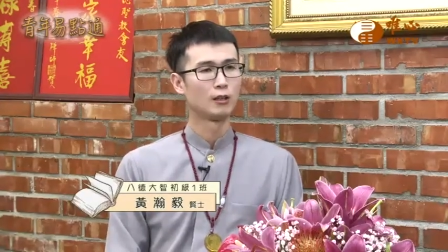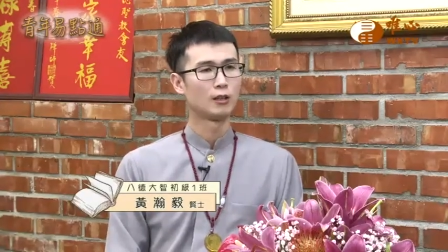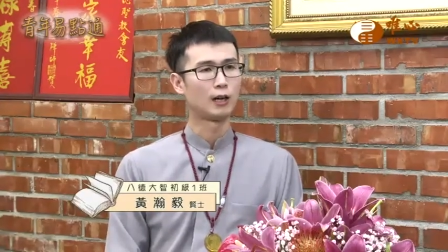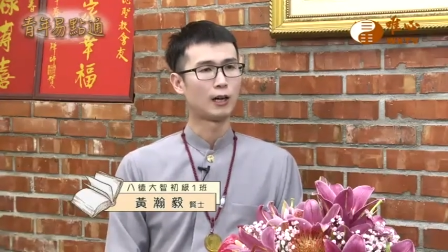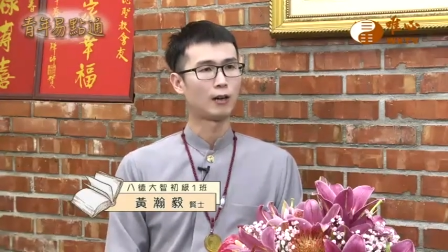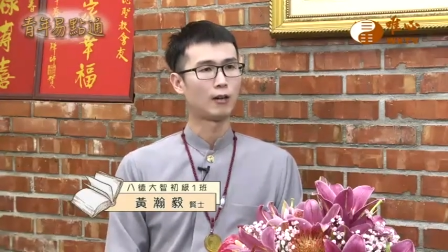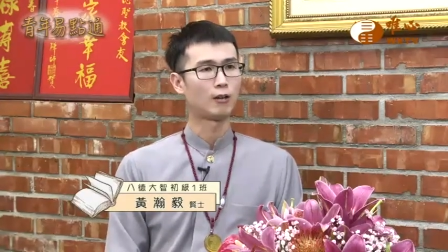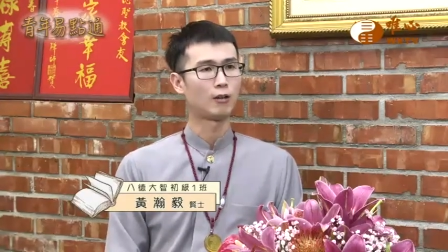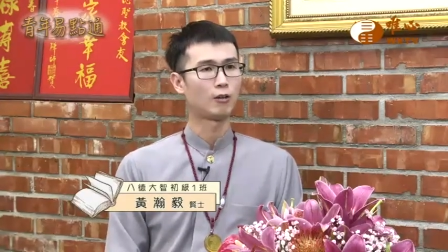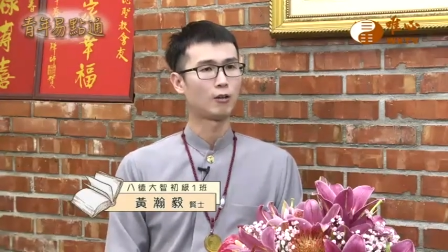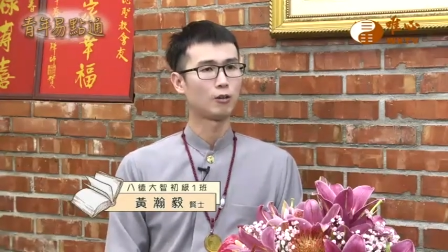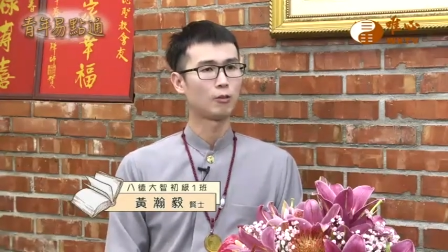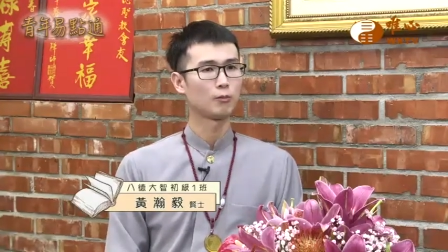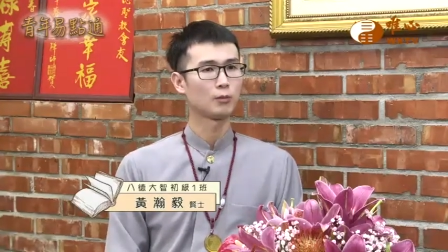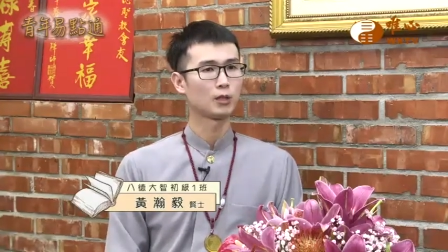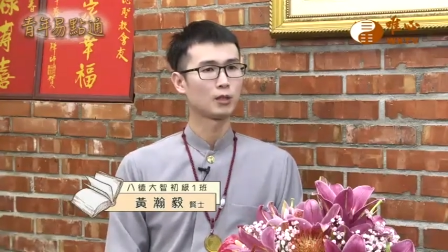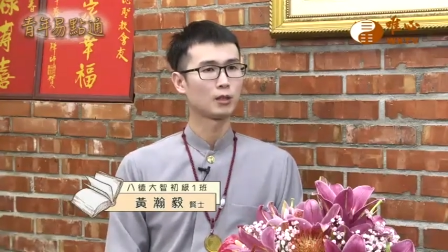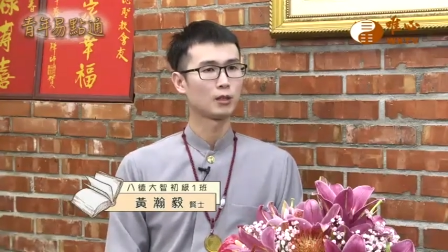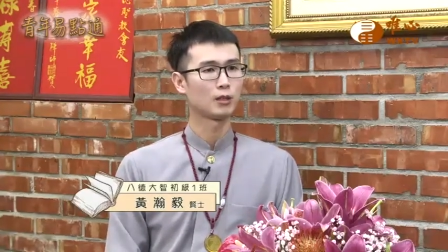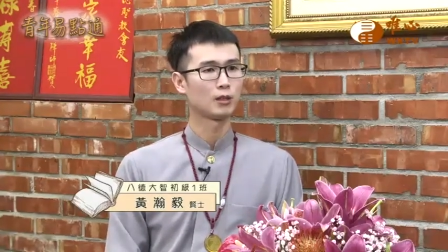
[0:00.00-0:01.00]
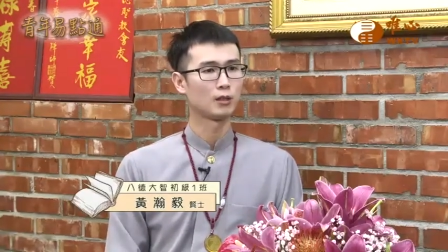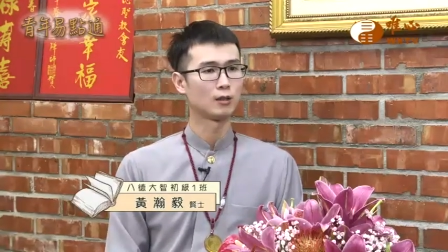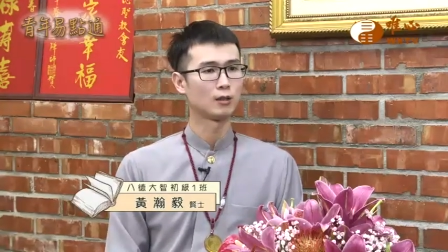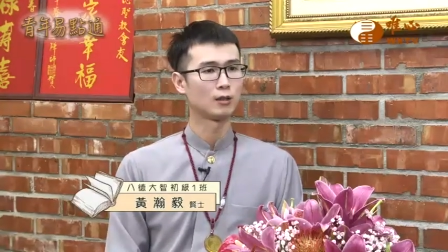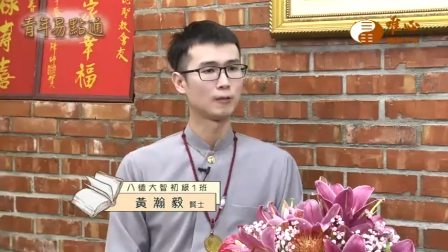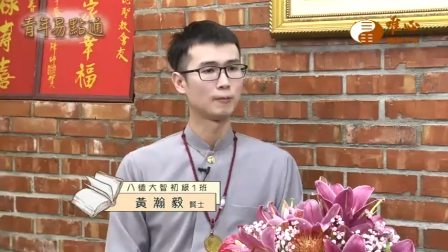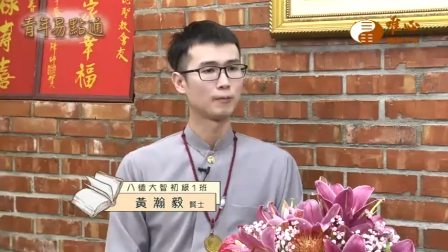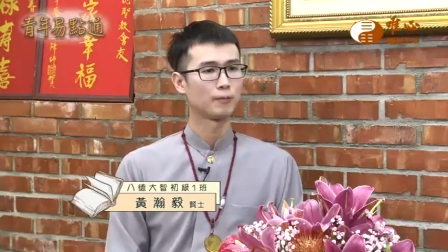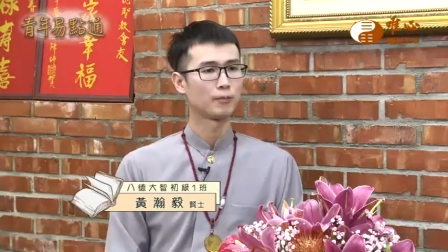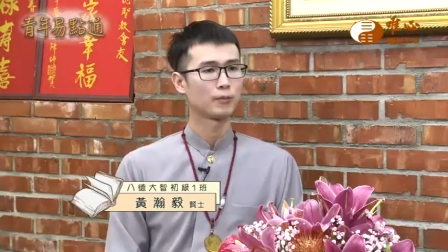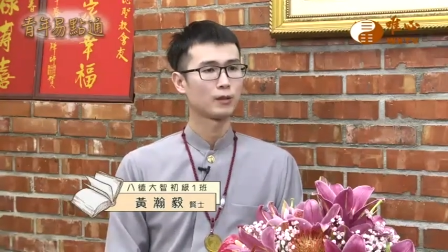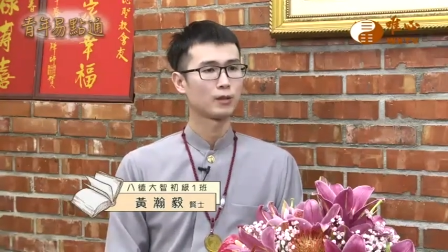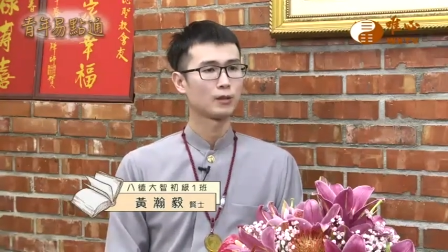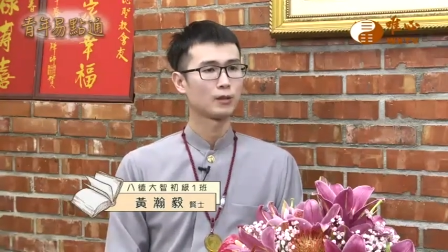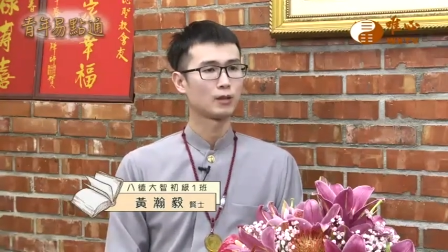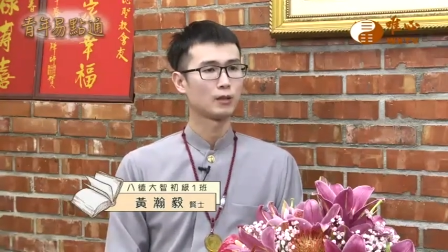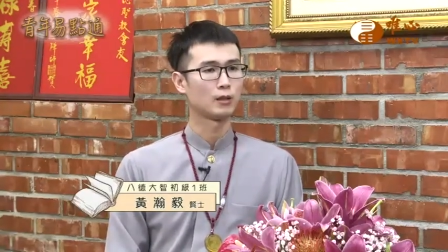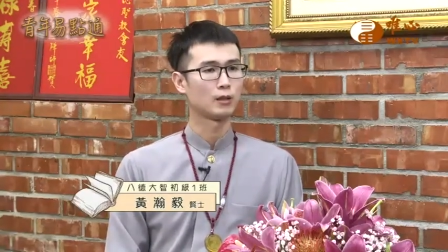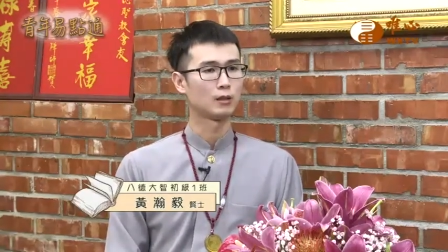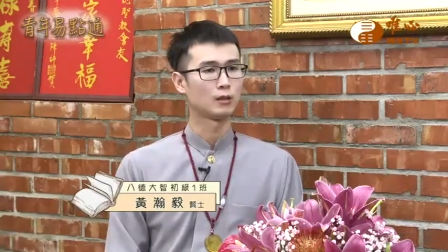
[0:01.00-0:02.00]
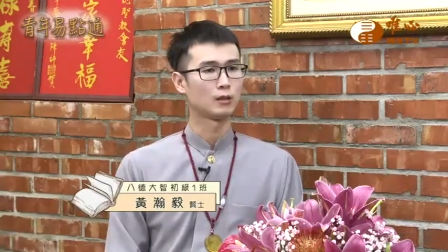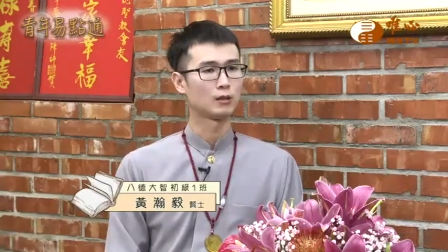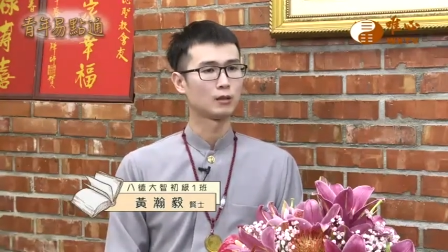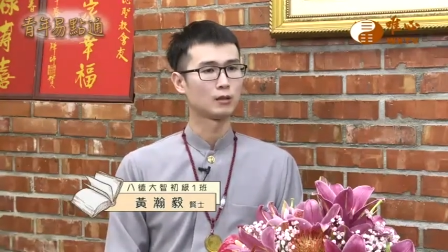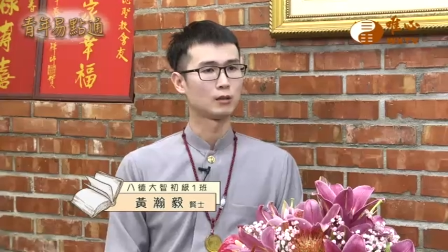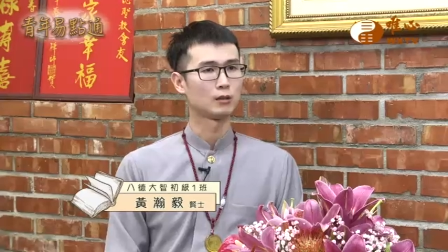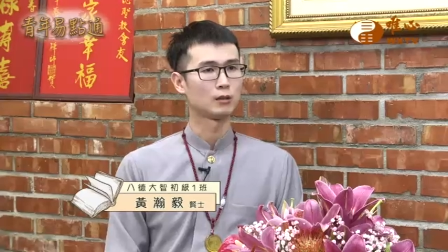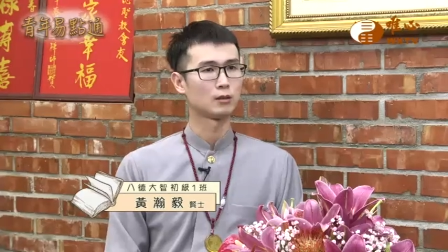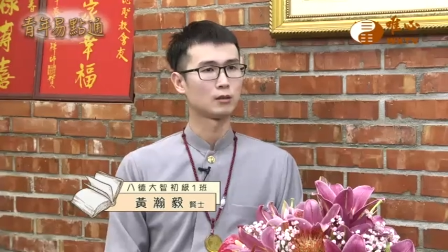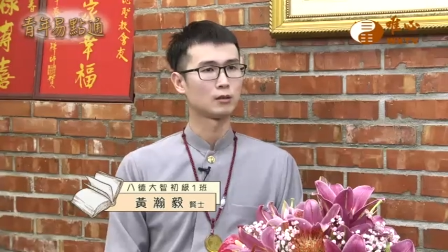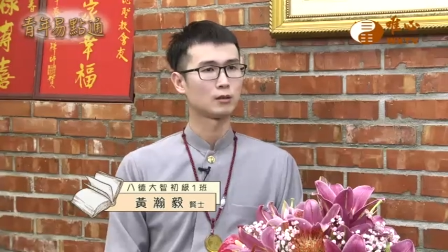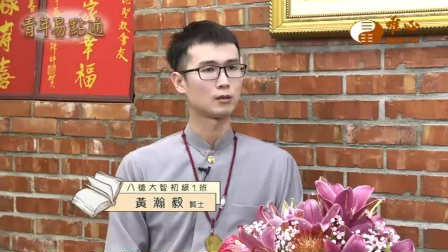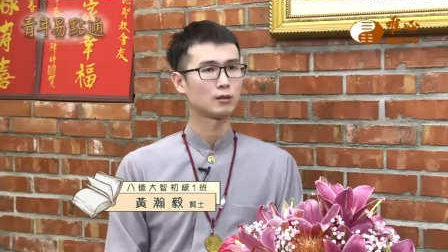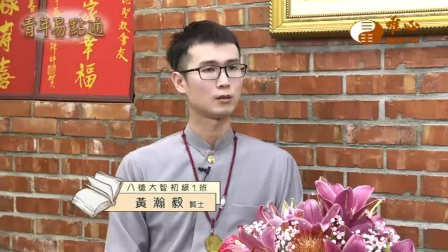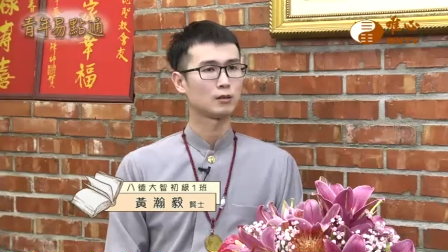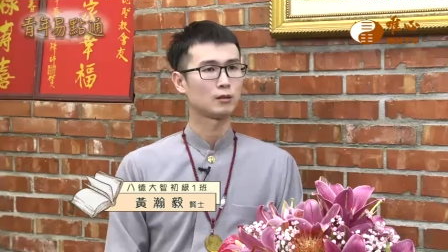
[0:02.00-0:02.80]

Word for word: 然后后面呢，呃，